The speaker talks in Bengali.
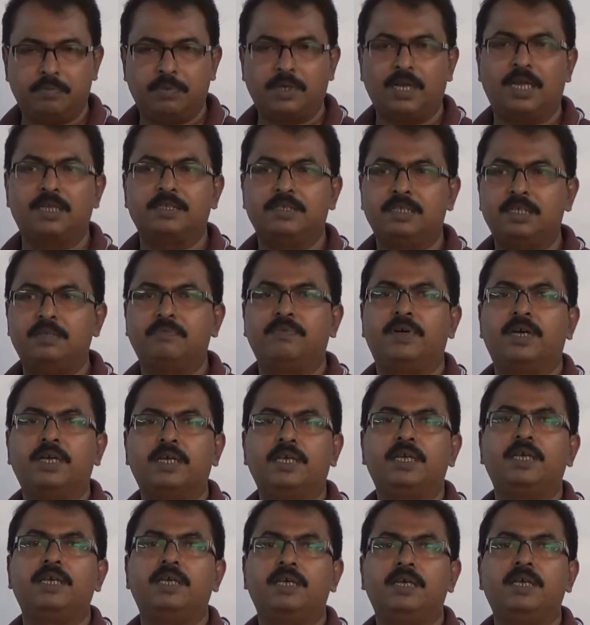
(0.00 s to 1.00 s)
ক্লাসের
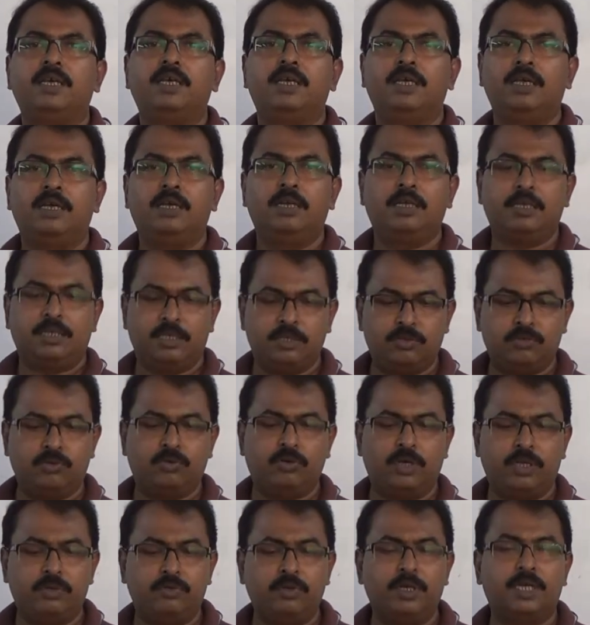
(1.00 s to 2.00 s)
ফাঁকে দু
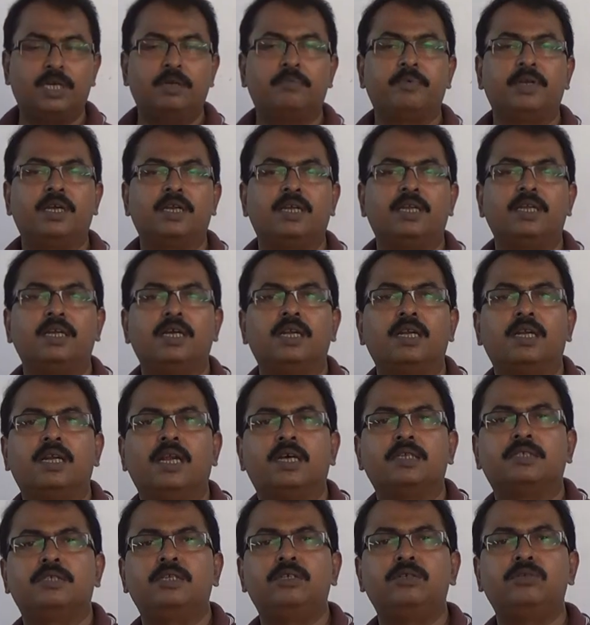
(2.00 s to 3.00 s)
দুটা প্র্যাকটিক্যাল
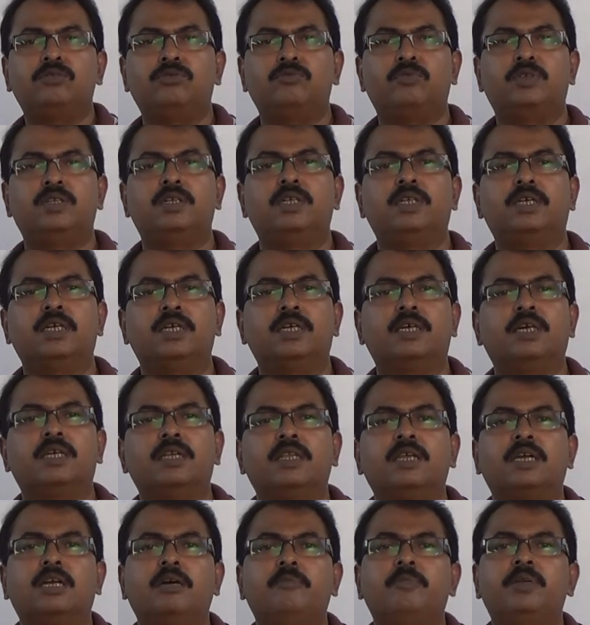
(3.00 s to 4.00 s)
ক্লাসেরও তোমাদেরকে এখান
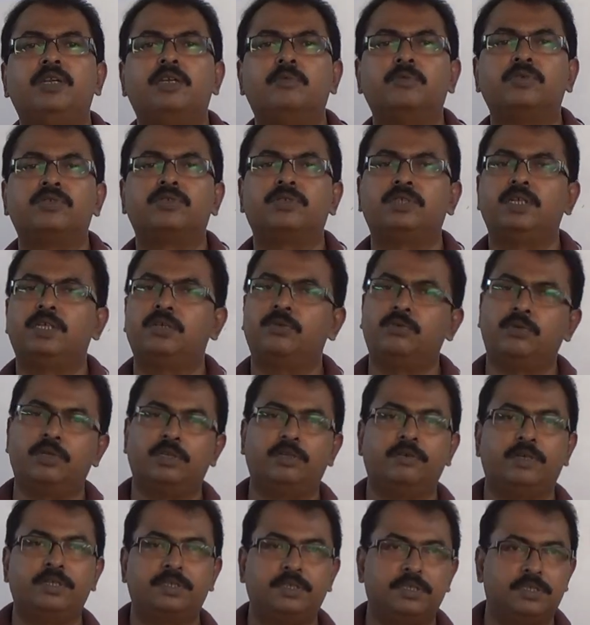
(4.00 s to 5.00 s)
থেকে আমি ডেমনস্ট্রেট করে
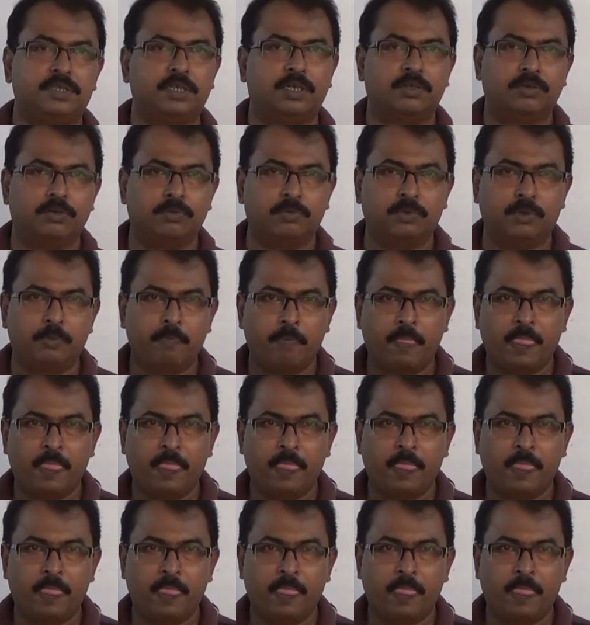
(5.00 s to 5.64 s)
দেওয়ার চেষ্টা করব